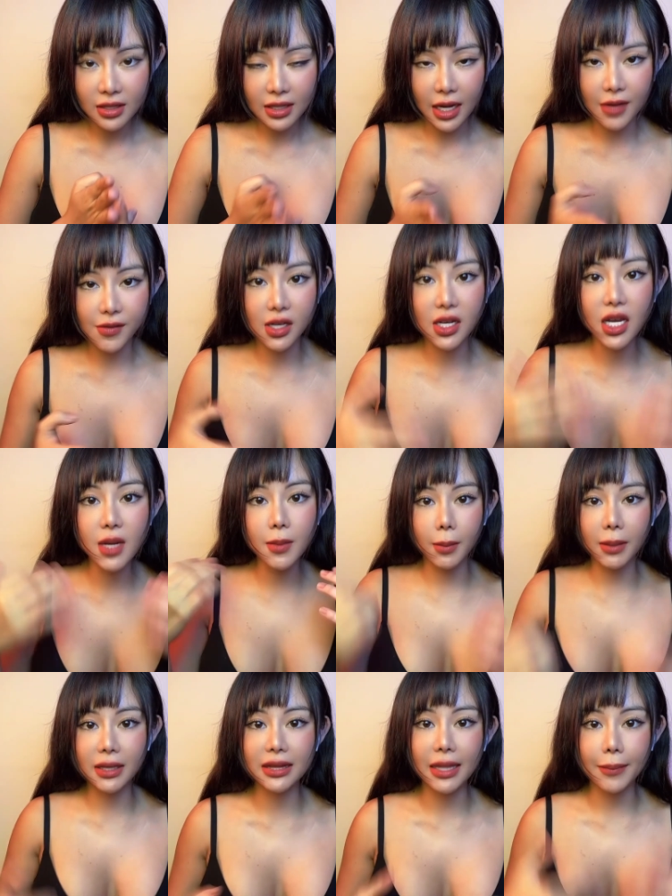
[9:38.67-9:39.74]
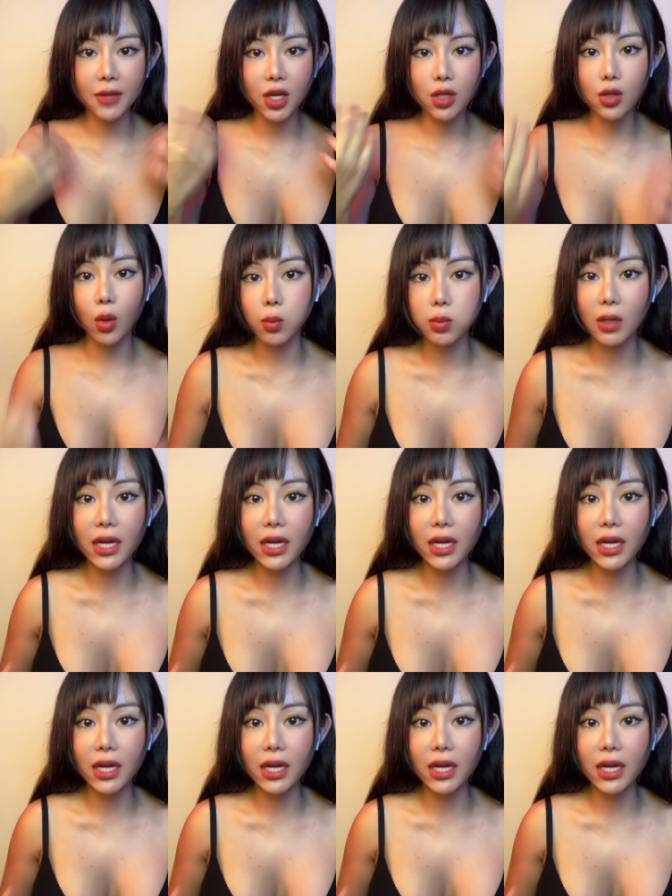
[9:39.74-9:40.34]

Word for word: tại vì khi mà mình tập thể dục